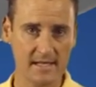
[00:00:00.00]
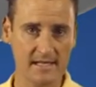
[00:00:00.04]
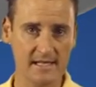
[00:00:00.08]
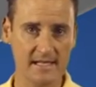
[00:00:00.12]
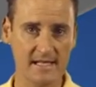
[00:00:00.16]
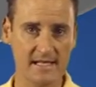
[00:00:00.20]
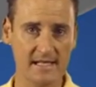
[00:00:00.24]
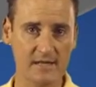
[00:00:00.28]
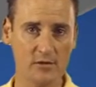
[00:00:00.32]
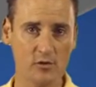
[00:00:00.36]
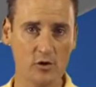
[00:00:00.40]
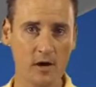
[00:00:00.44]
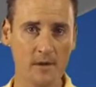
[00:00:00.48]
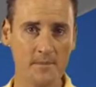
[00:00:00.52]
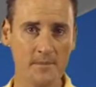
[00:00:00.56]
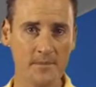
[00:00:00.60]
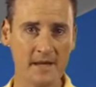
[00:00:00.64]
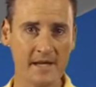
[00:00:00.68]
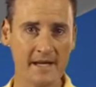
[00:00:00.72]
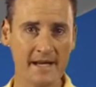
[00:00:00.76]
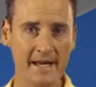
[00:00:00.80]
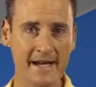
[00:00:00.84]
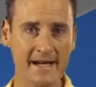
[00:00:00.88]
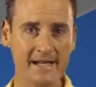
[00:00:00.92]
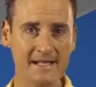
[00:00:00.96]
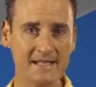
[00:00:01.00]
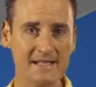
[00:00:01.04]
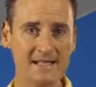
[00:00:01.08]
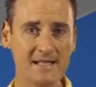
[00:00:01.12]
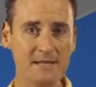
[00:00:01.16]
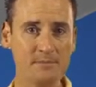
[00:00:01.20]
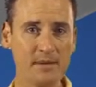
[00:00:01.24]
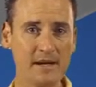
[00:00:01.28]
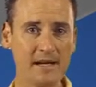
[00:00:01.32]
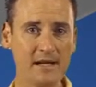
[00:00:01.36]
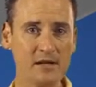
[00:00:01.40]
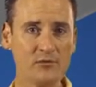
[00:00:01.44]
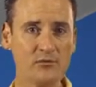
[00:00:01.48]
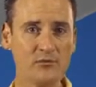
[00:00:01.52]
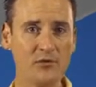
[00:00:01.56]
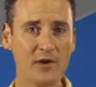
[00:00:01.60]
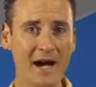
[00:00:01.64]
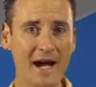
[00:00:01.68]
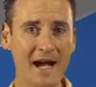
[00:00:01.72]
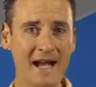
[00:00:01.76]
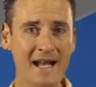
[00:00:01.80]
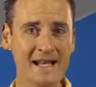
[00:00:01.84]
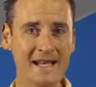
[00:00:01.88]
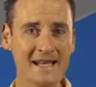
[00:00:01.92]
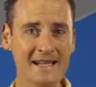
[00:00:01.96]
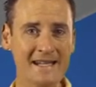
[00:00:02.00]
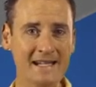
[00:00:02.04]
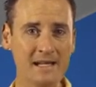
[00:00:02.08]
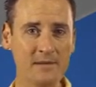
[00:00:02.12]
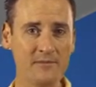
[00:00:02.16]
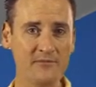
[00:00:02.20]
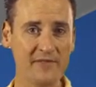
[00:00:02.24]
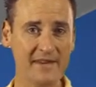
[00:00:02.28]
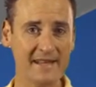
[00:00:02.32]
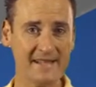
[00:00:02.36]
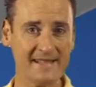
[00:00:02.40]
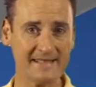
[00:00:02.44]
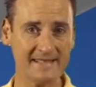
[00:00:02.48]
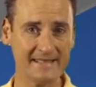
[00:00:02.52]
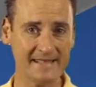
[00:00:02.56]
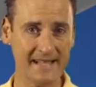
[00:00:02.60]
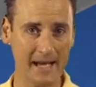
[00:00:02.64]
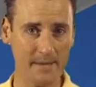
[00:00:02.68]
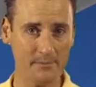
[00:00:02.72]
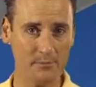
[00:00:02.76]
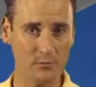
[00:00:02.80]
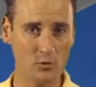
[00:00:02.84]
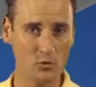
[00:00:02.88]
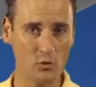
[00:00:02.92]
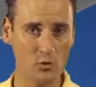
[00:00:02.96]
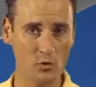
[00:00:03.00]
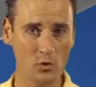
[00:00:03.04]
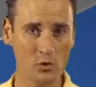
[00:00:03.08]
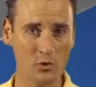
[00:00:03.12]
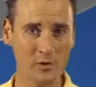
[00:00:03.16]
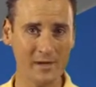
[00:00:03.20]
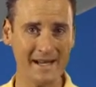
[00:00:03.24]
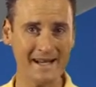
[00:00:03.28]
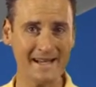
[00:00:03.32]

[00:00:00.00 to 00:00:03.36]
Die kommende Nacht, die bringt vor allen Dingen im Westen Abkühlung,